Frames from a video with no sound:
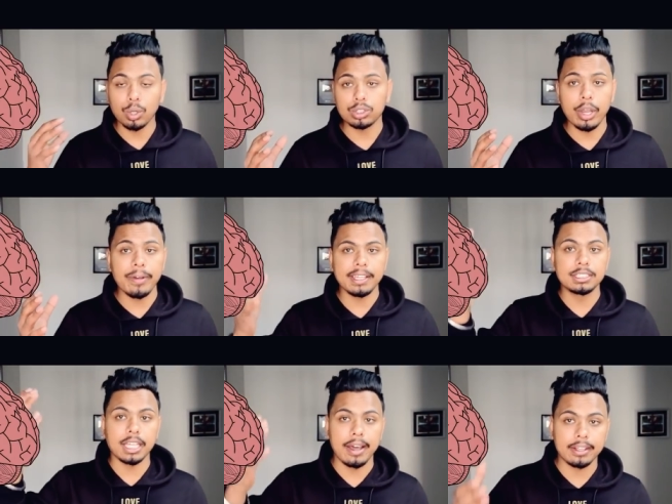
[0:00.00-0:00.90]
सोते हुए
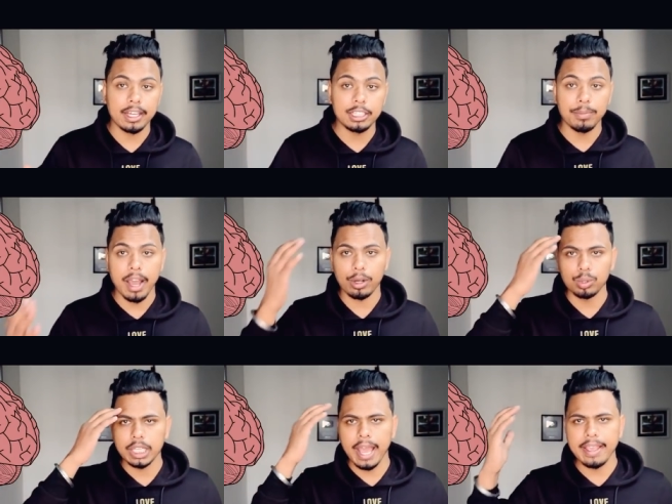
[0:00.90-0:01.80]
इंसान का दिमाग
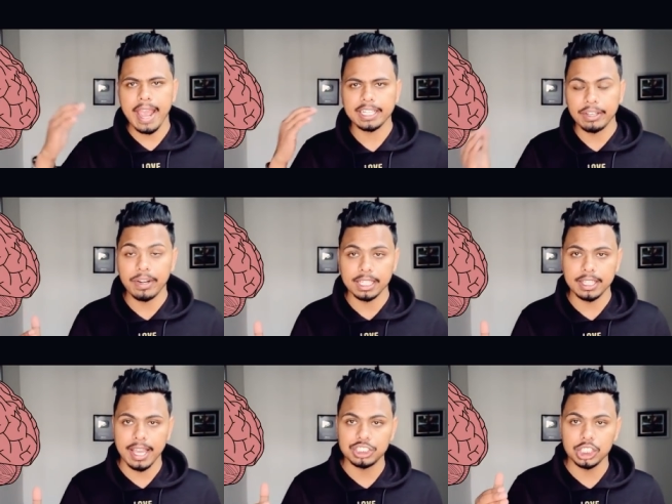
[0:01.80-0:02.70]
उतना ही एक्टिव
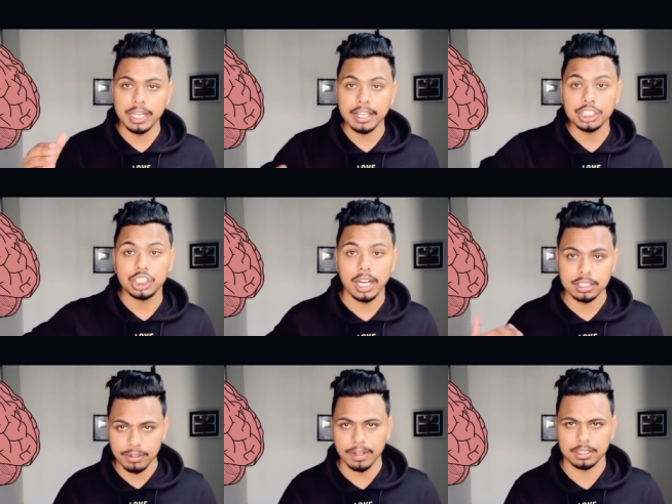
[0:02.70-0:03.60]
रहता है जितना कि
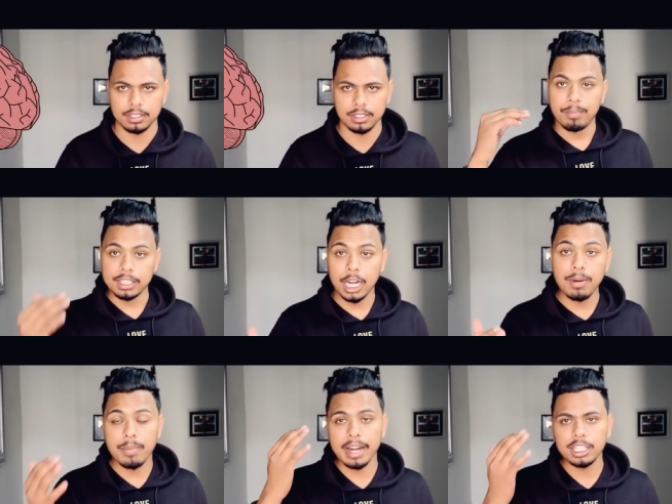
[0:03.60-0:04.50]
जागते वक्त मतलब
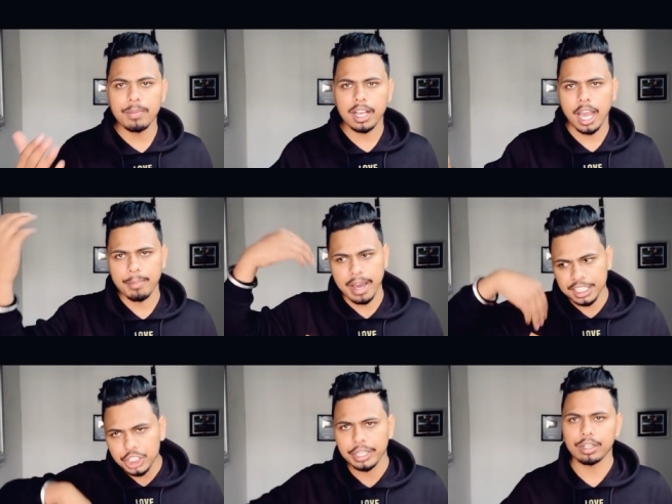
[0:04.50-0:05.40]
हमारा दिमाग
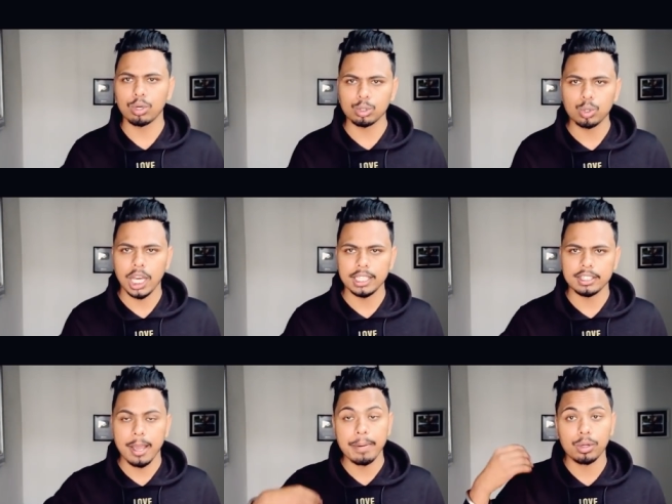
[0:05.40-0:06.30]
हमारे शरीर को तो सुला
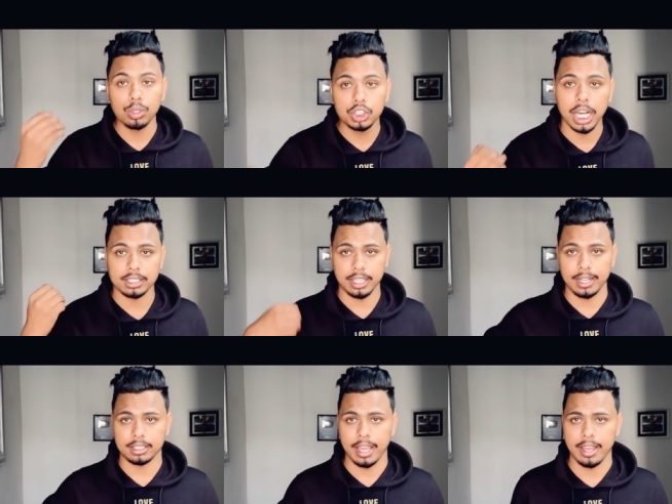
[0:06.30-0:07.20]
देता है पर खुद जागता
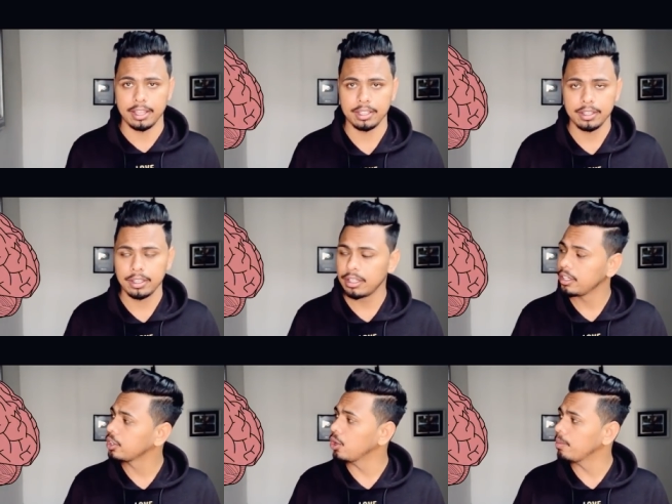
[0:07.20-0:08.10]
रहता है
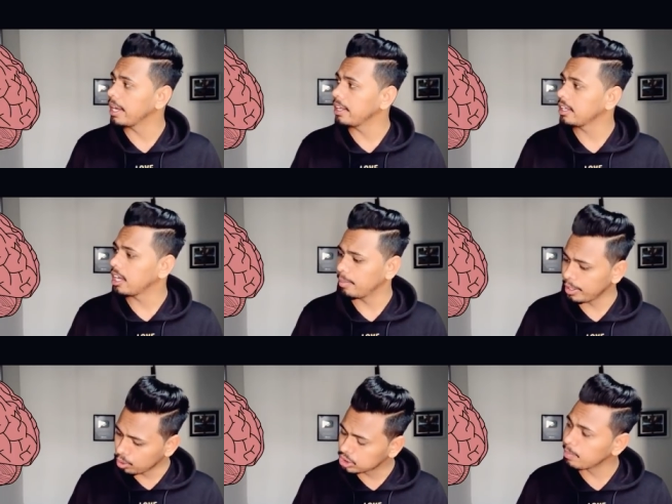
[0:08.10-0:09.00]
क्यों भाई
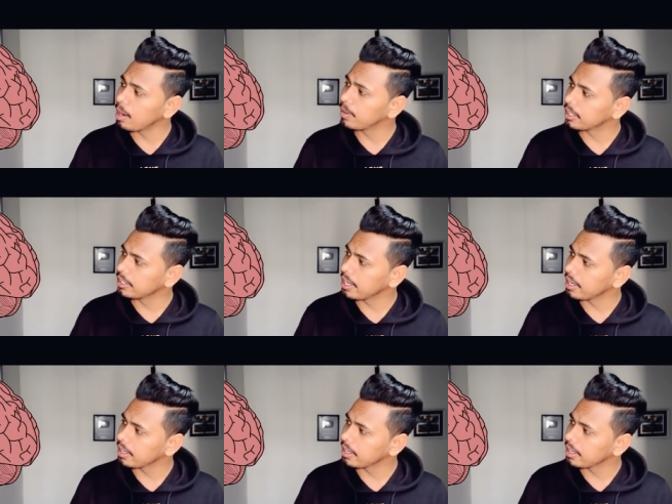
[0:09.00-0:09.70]
हमने कौन सा पाप कर दिया